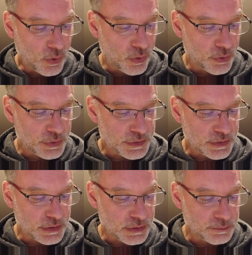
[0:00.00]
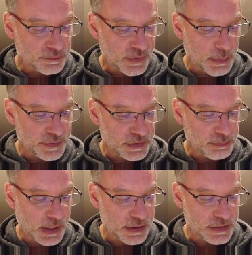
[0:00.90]
Und ähm, wenn man
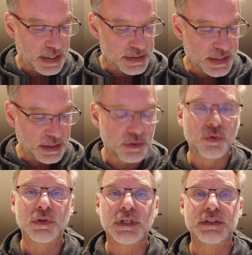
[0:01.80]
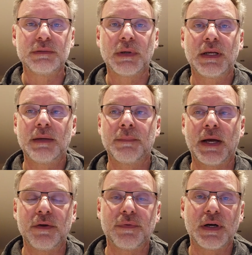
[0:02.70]
sich mal das alles anguckt, dann sieht man eben
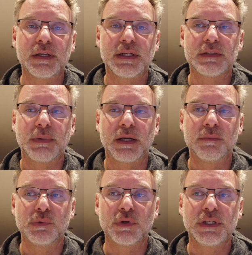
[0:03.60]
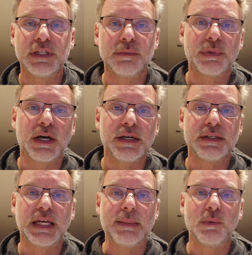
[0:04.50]
einfach, dass Brandenburg hier im Bereich
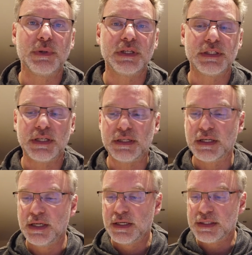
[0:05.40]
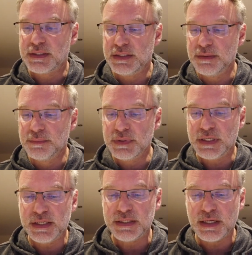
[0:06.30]
der E-Mobilität
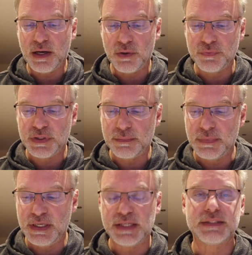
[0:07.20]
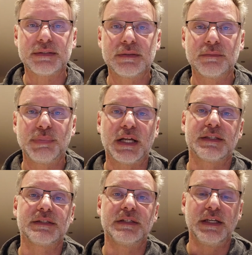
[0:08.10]
ziemlich auf dem letzten
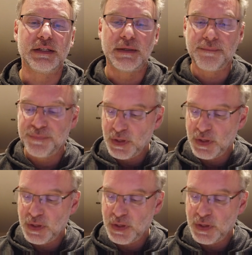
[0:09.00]
Platz liegt.